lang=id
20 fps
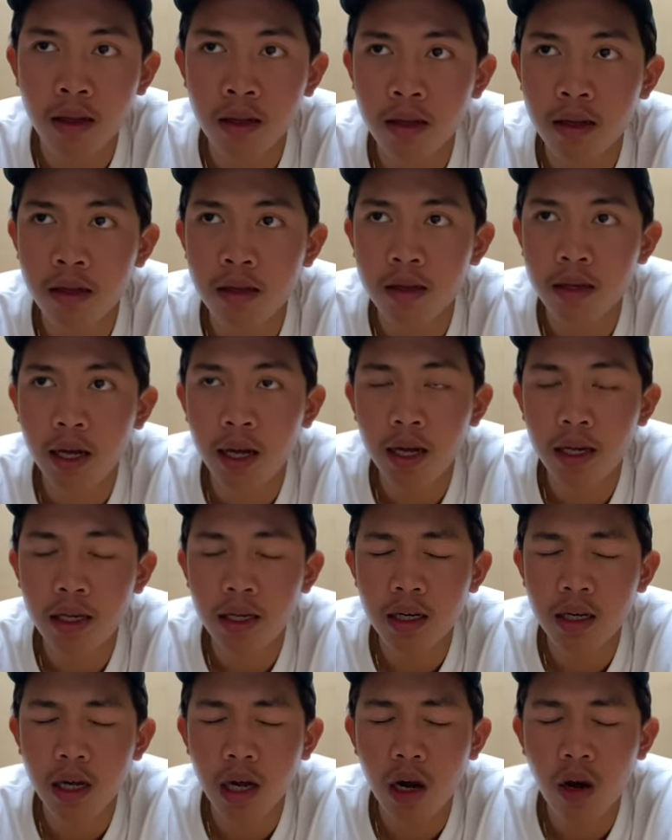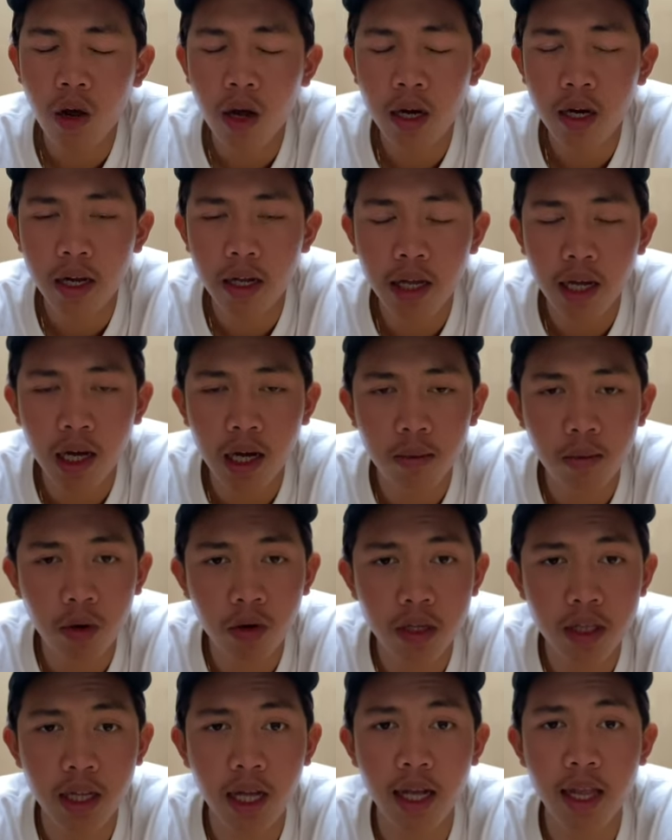dan kalau ada yang mau
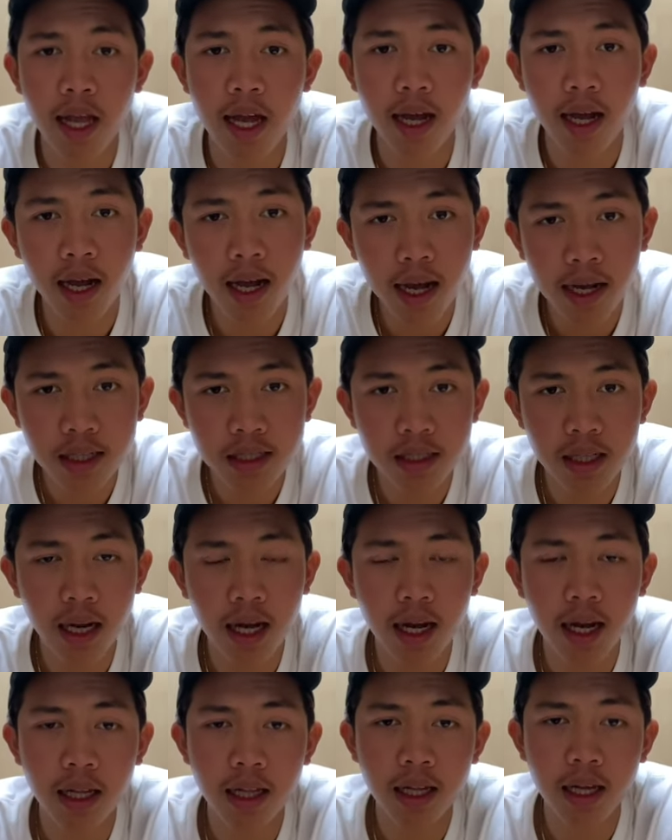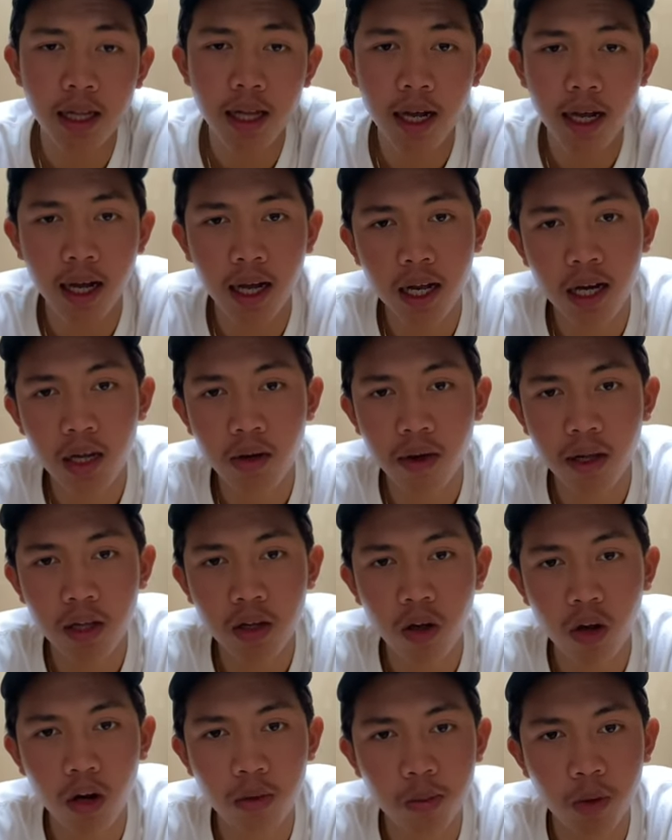ditanyakan silahkan tanyakan lewat
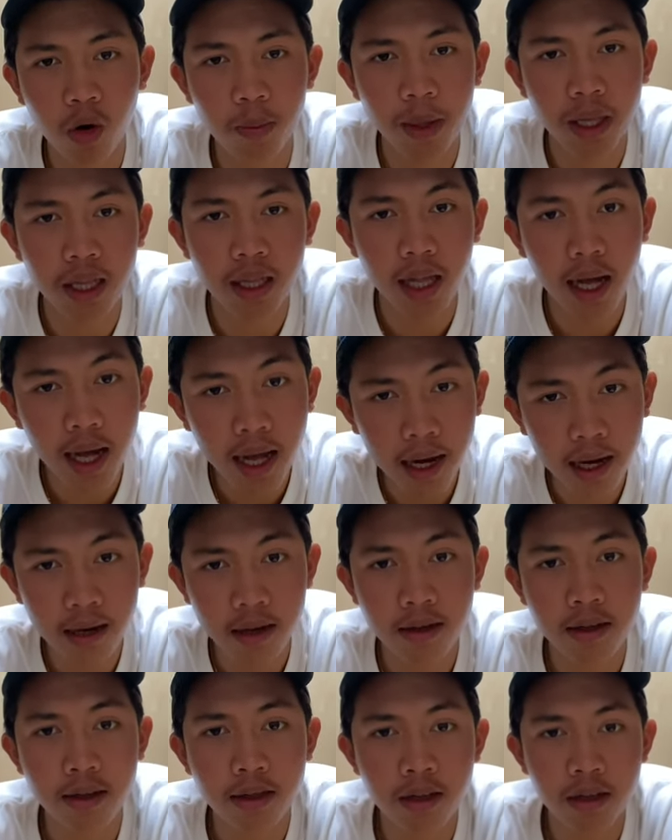kolom komentar